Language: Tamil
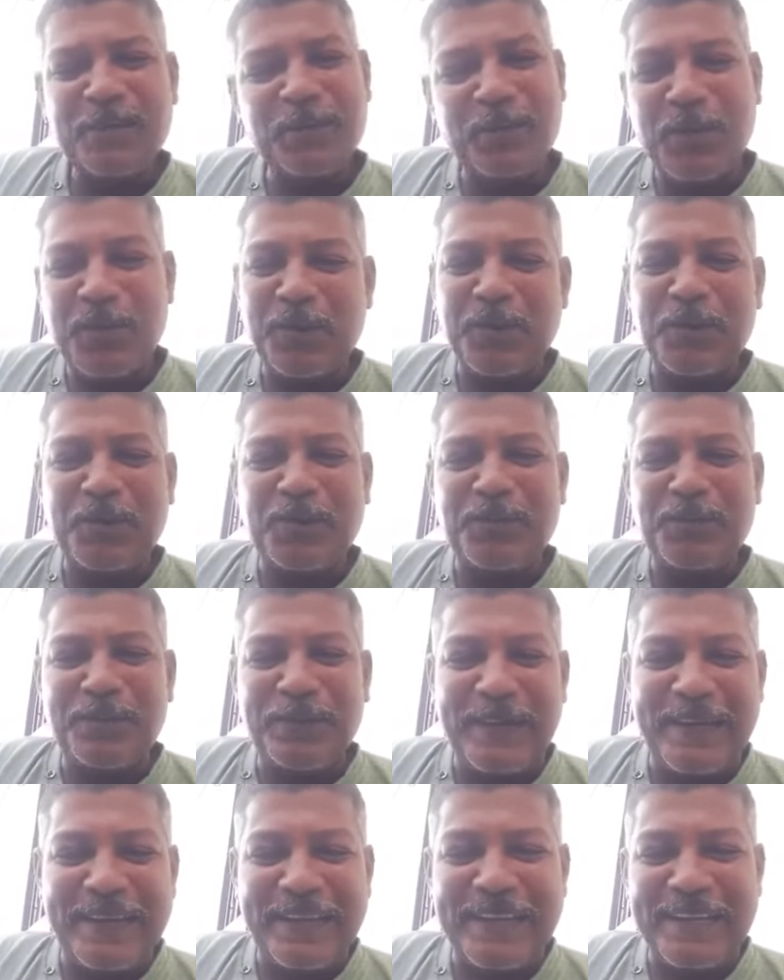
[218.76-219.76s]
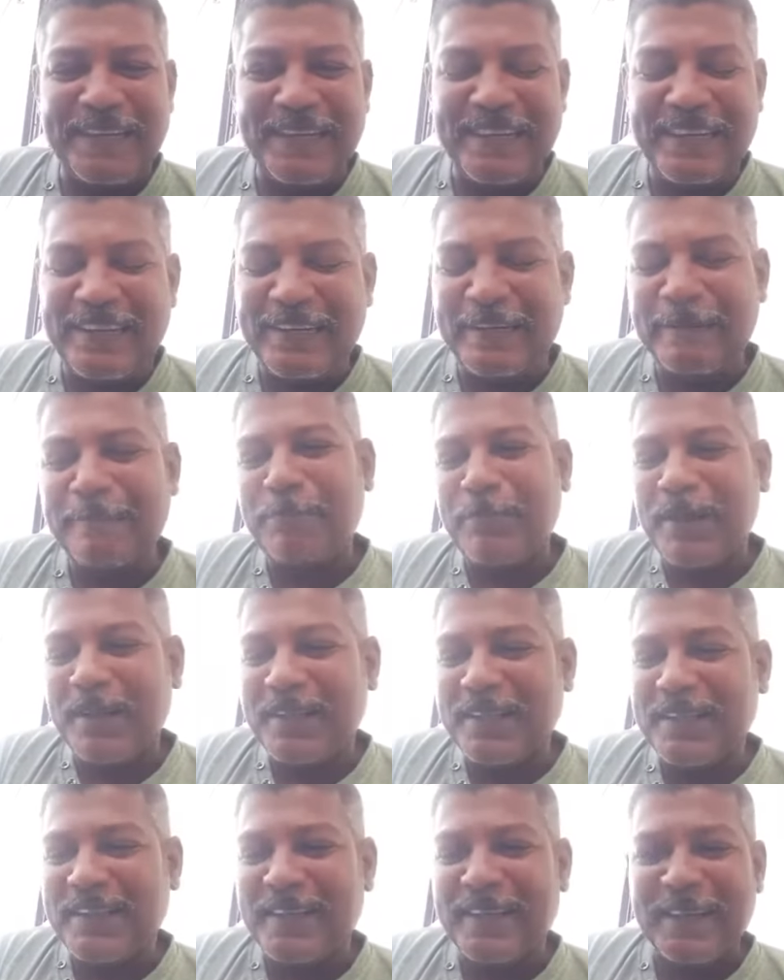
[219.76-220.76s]
உங்களுக்கும் பிள்ளைங்க இருக்குல்ல
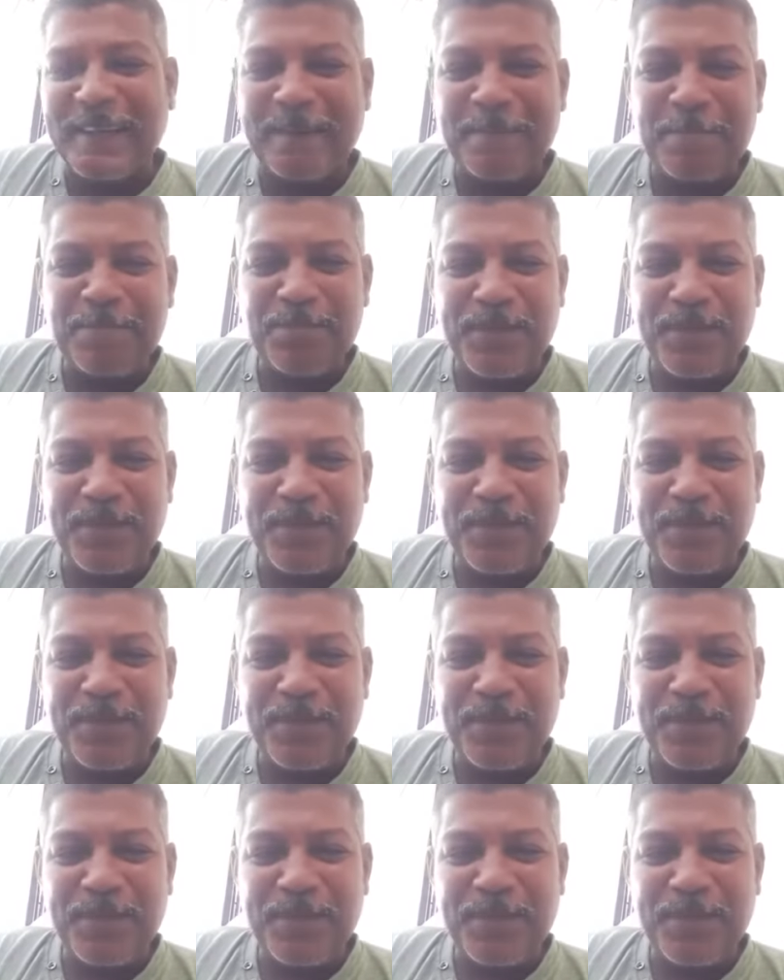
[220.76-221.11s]
பார்த்துக்குங்க